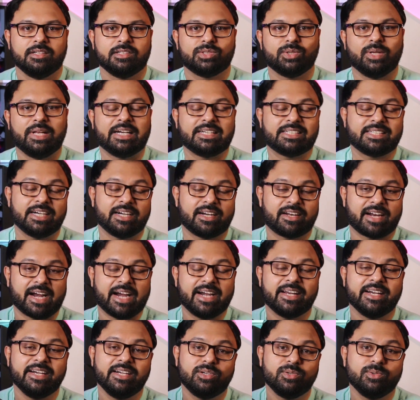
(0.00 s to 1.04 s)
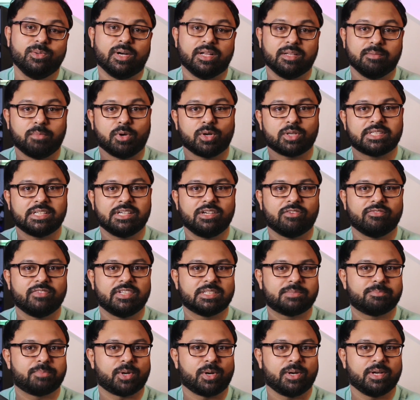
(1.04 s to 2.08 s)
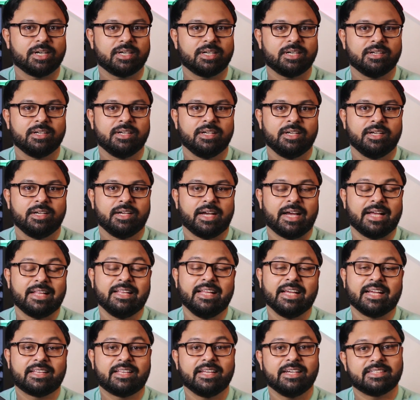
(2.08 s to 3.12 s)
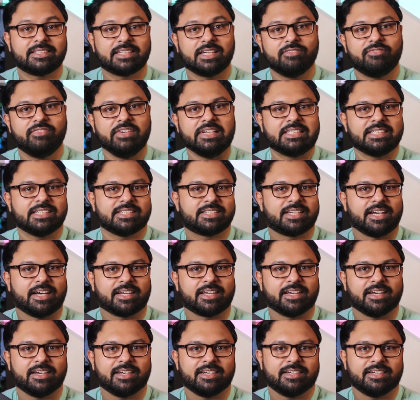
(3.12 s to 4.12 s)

So, let's get right into unboxing of this product and देखते हैं इसके फीचर्स क्या क्या